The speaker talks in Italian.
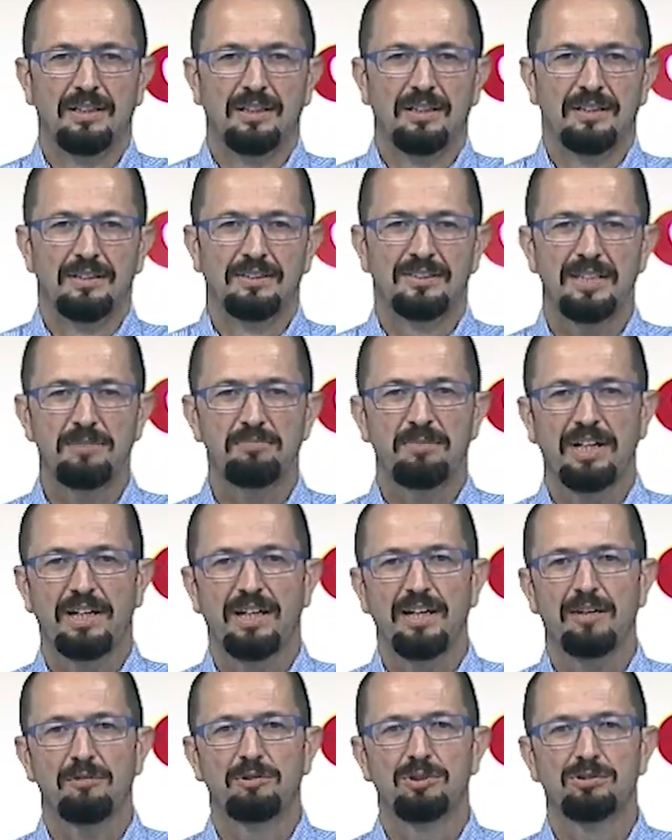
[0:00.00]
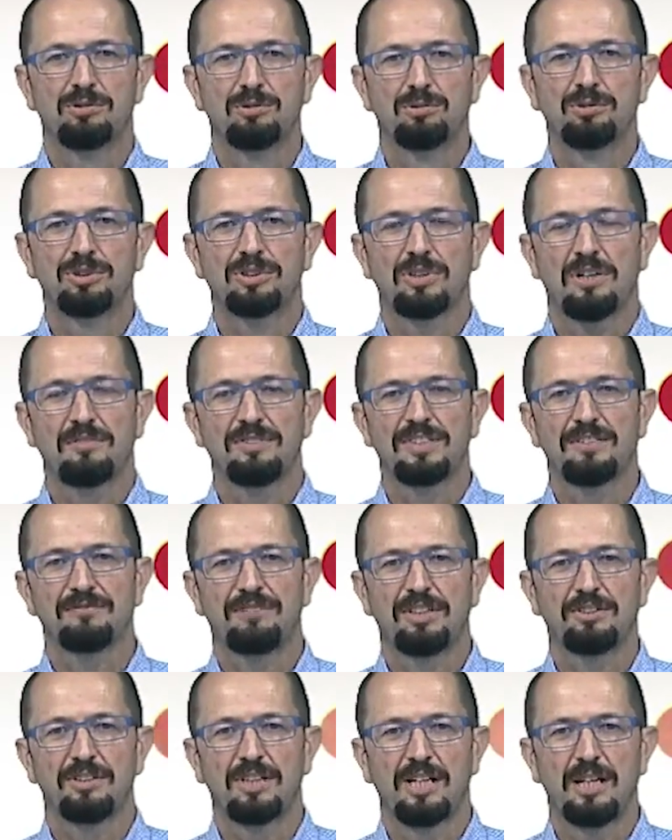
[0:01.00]
Sembra che questo Ussaro avesse
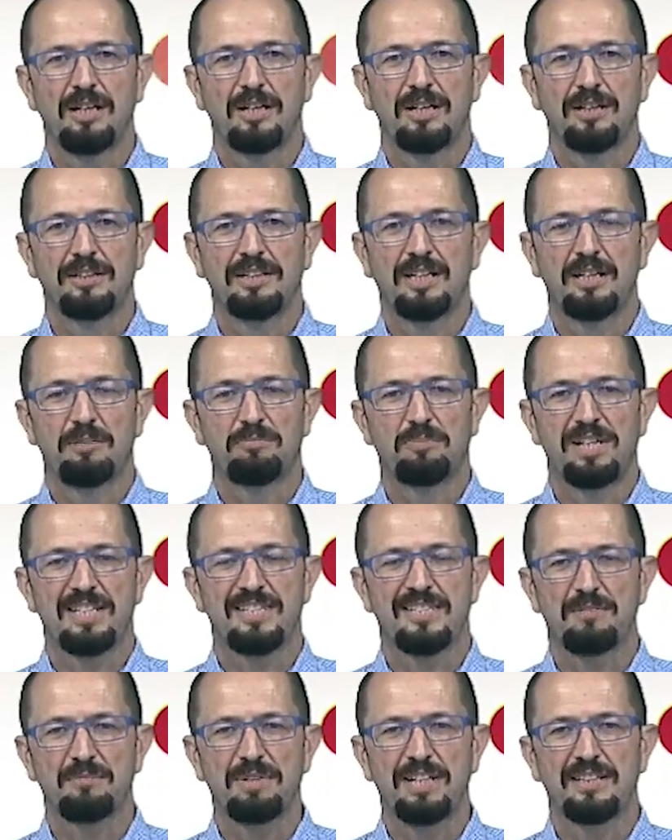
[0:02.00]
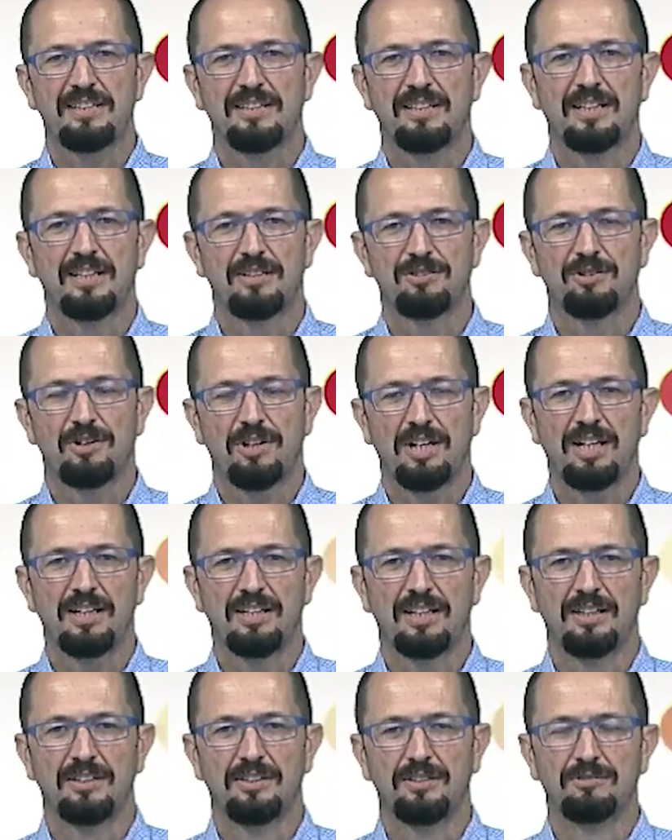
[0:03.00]
fatto degli, eh, degli apprezzamenti alla
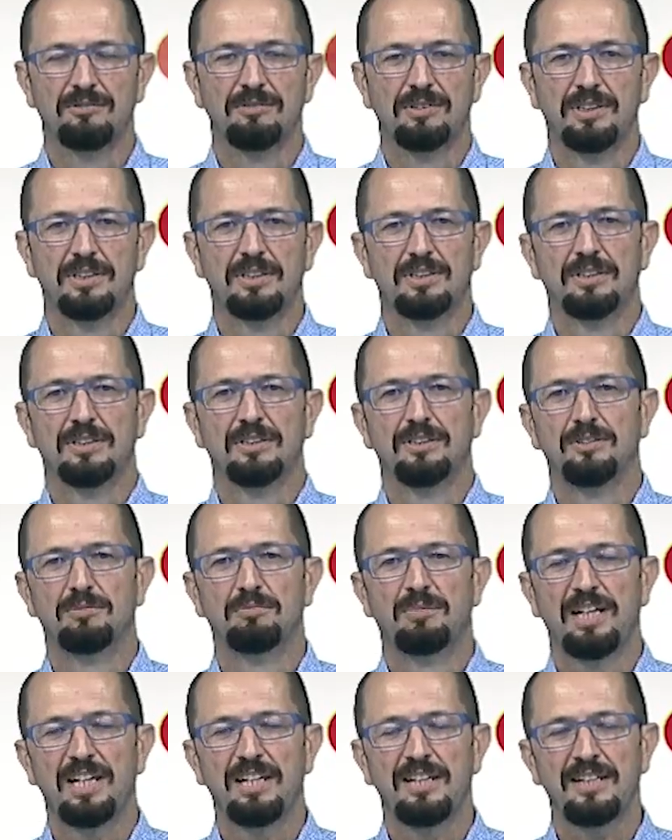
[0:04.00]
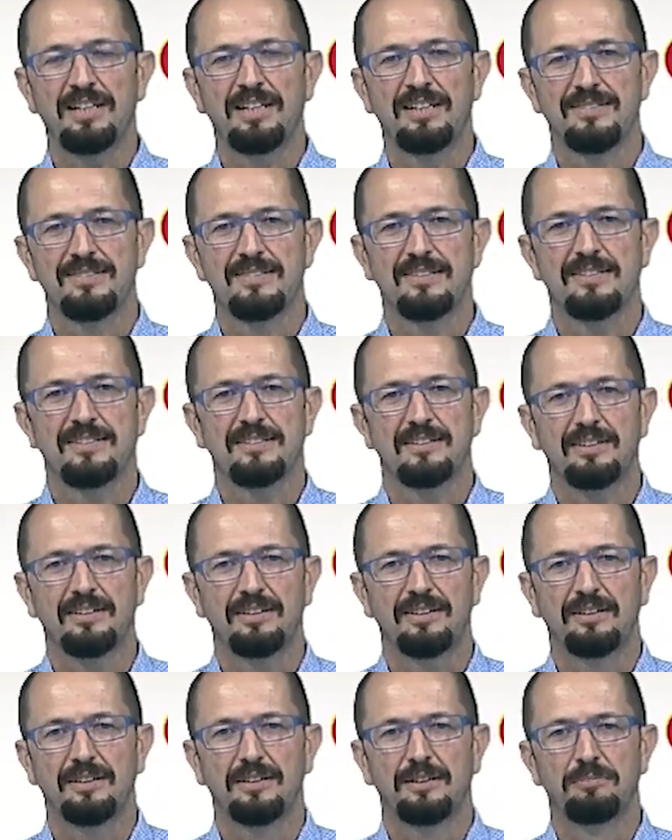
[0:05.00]
sorella di un, di un, marignanese
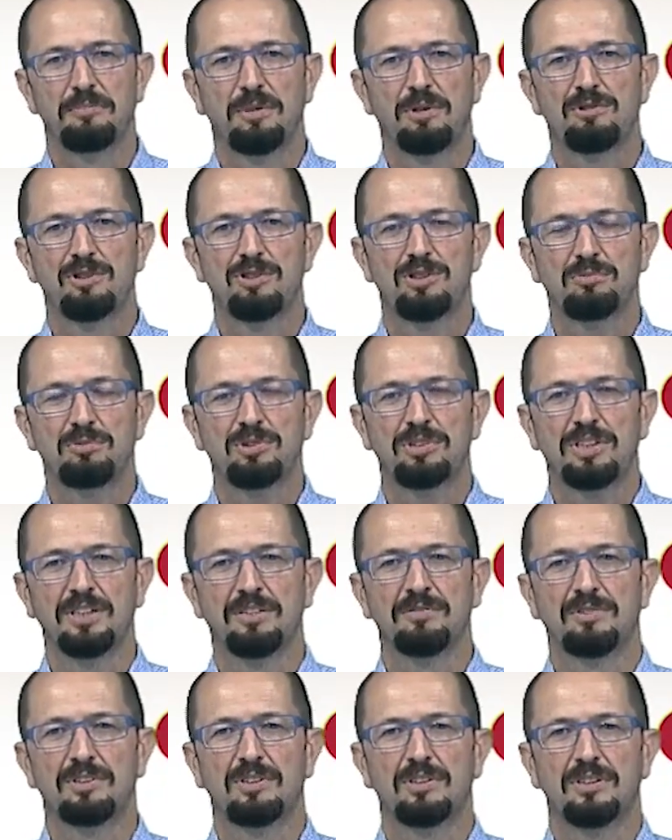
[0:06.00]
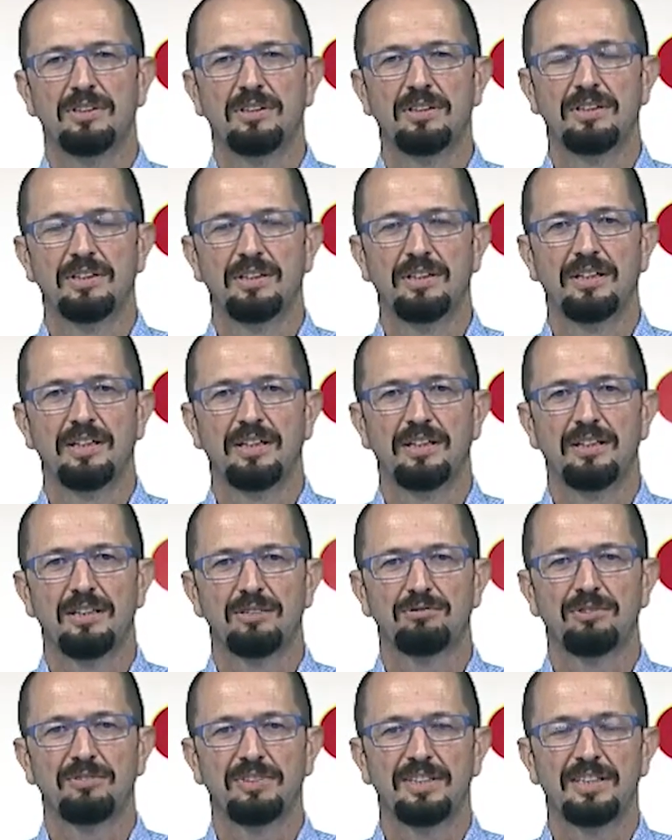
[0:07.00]
e per questo motivo eh, eh la
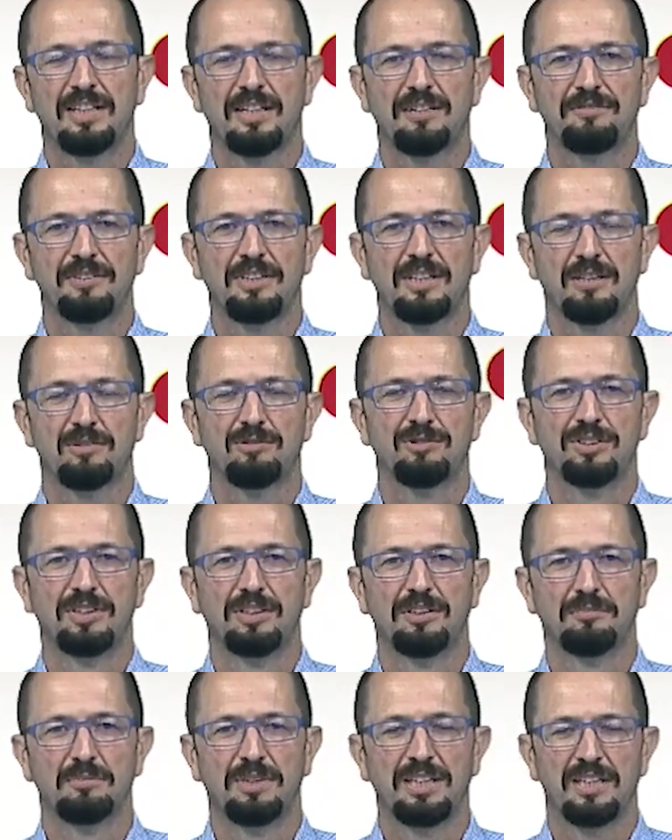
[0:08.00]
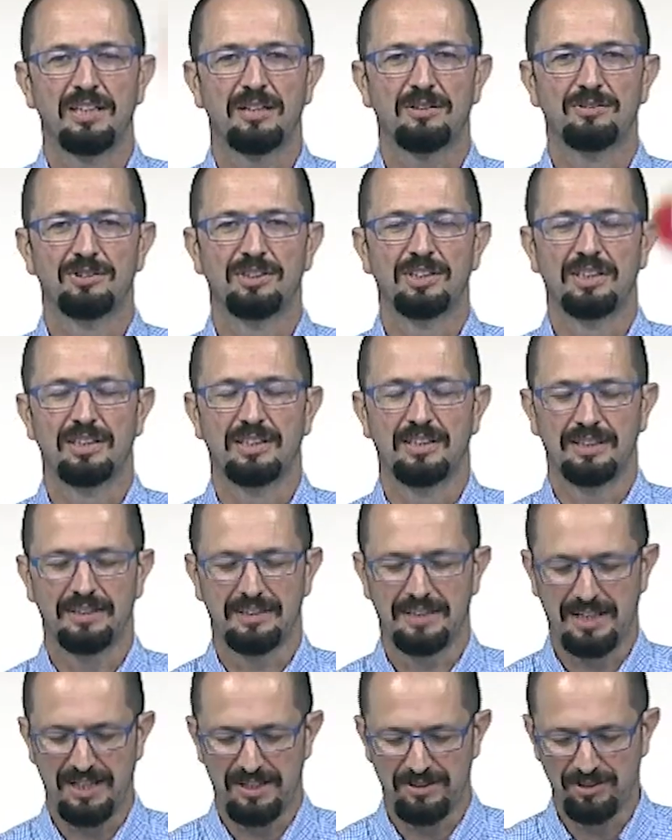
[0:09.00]
sua vita era finita così, in maniera così eh,
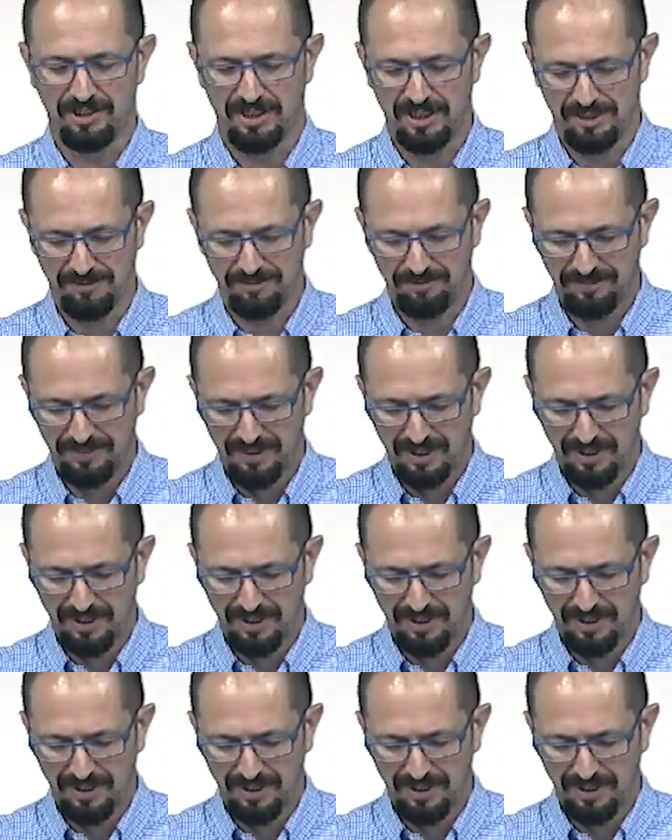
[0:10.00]
tragica.